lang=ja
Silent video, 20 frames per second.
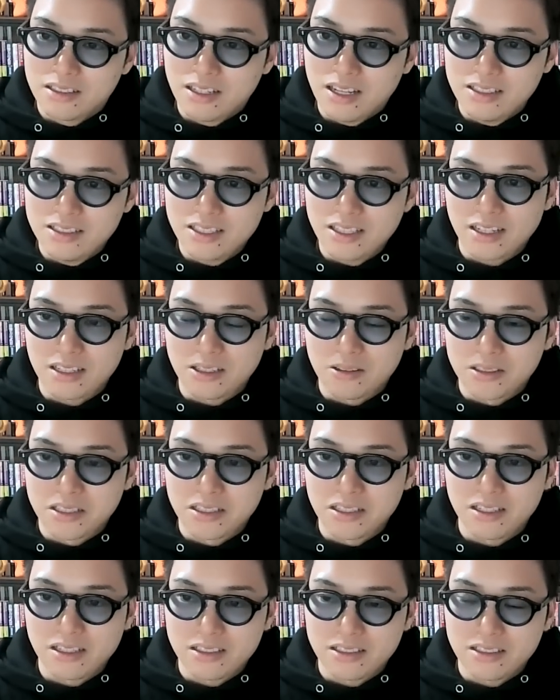何社だったか
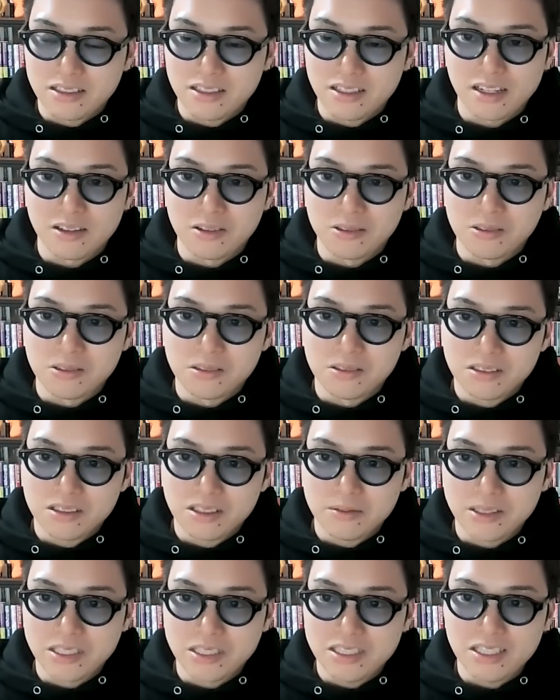忘れたけど、
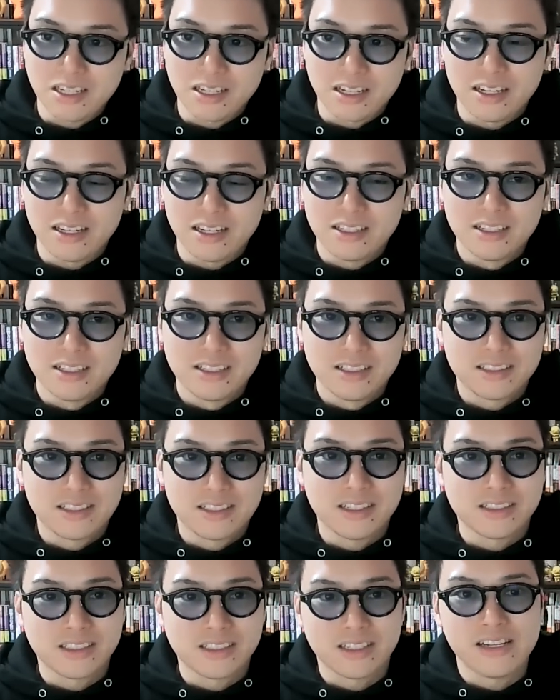多分2社か
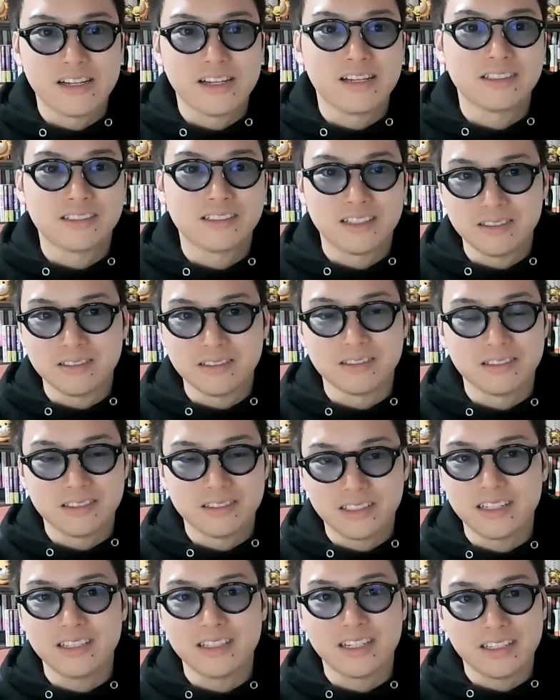3社経営して
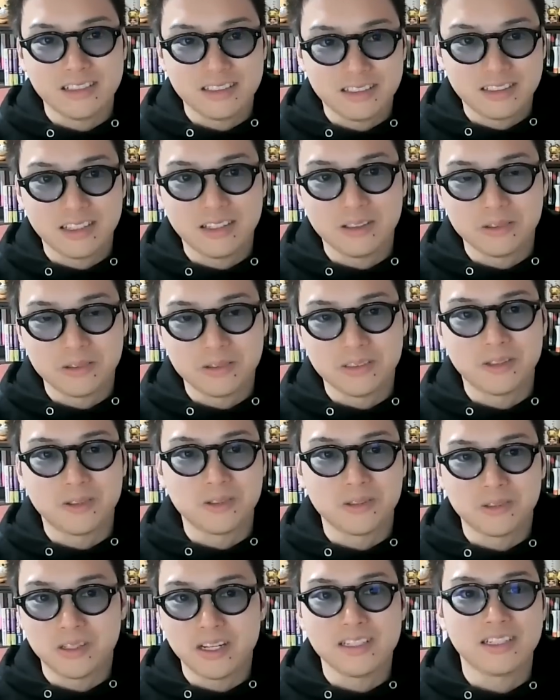る何々っていうふう
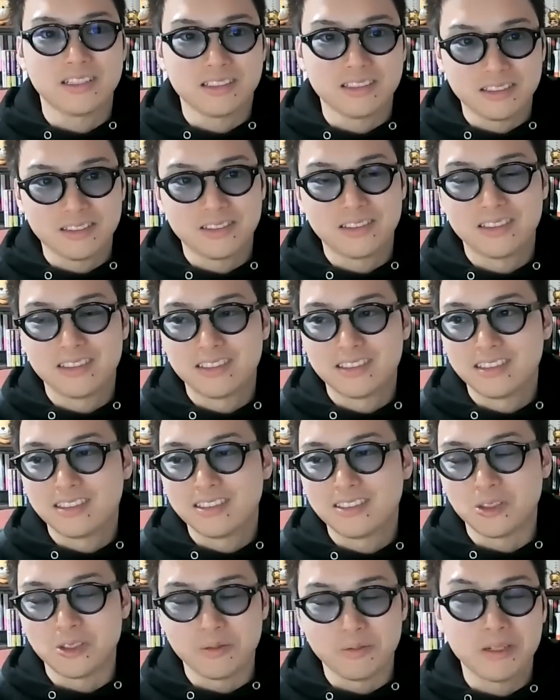なことを書いたんですよ。
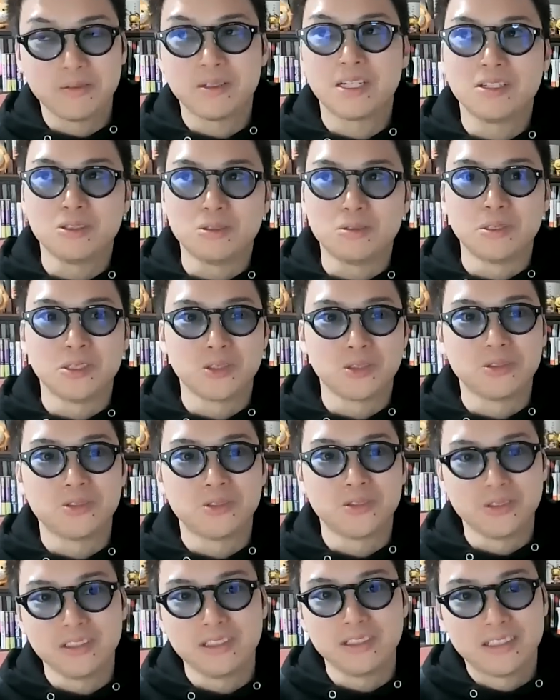そのメルマガの冒頭
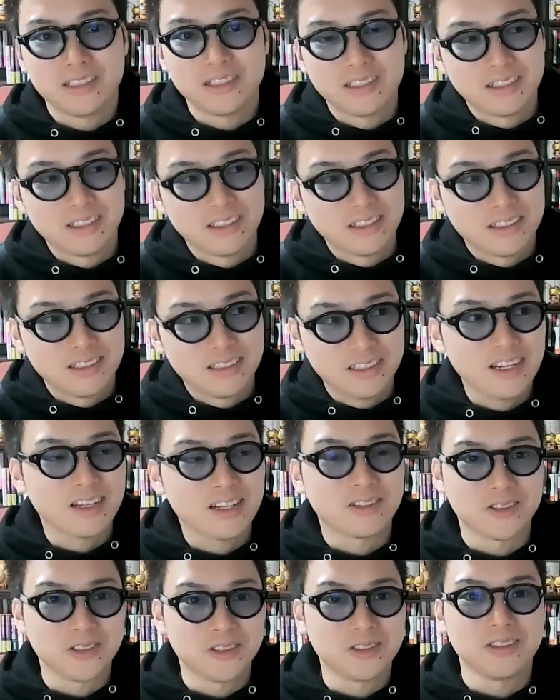の方に。し
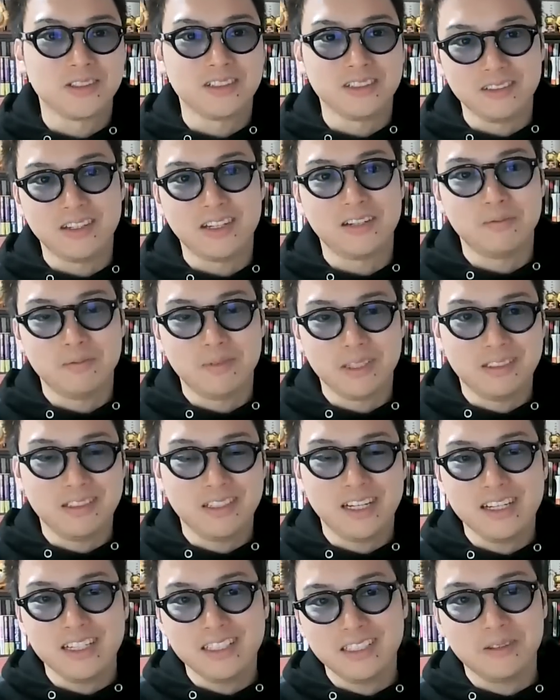たらその人時には
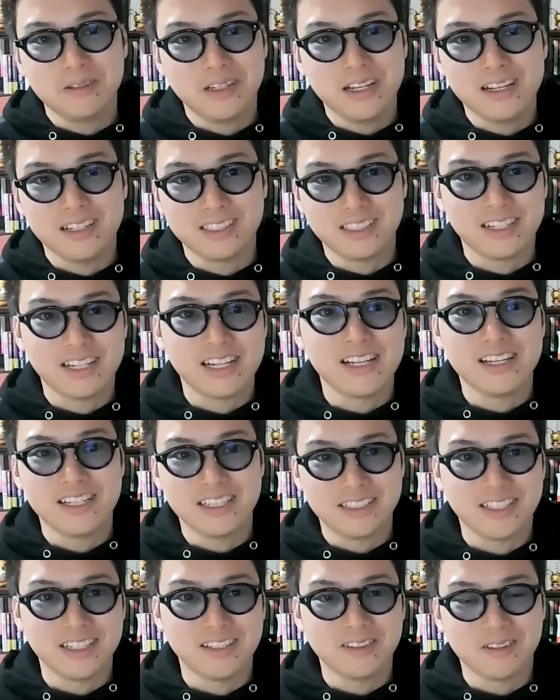別に会社を何社
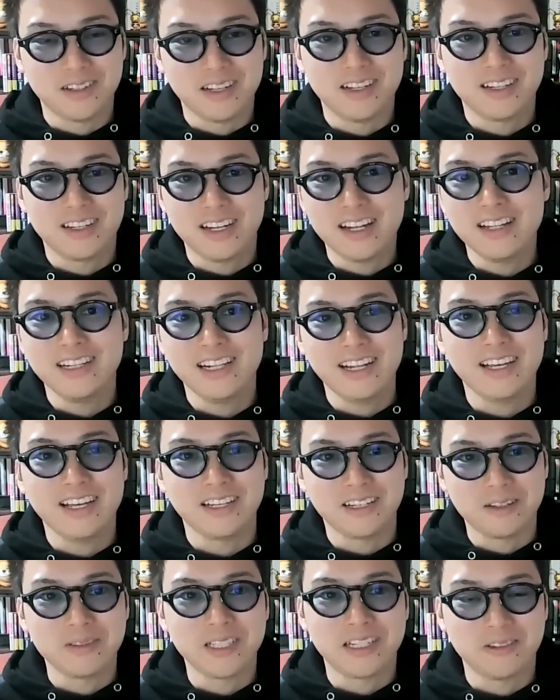経営してるとか関係
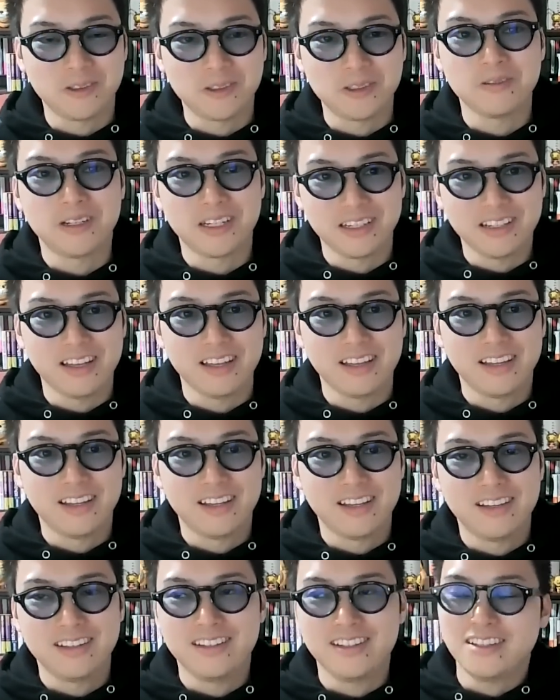ないからみたいなこと言われて、
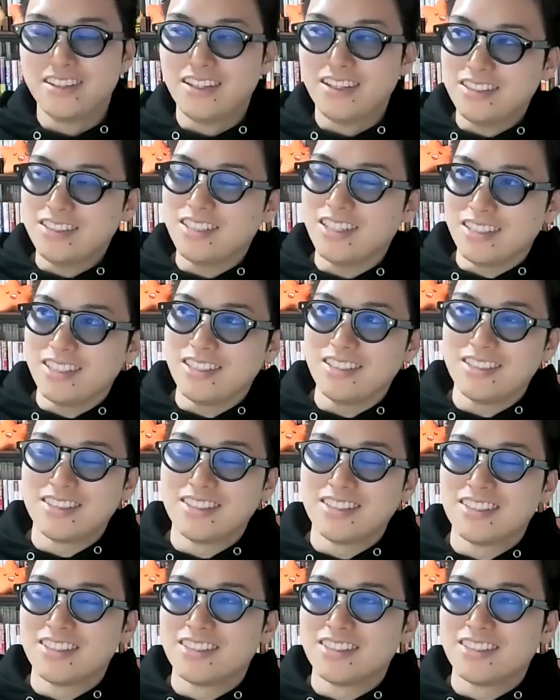いや、確かに